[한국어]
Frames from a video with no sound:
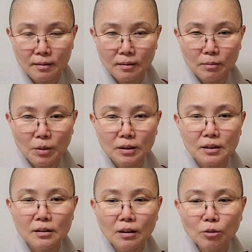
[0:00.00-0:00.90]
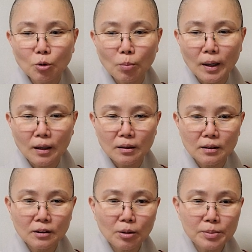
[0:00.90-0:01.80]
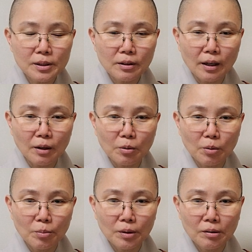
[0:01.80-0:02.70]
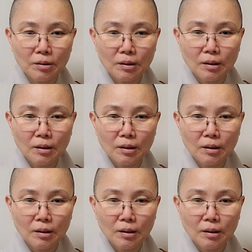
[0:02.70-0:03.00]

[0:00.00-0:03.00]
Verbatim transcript: 아, 막 뭐 근거도 막 끝없이 되고 뭐,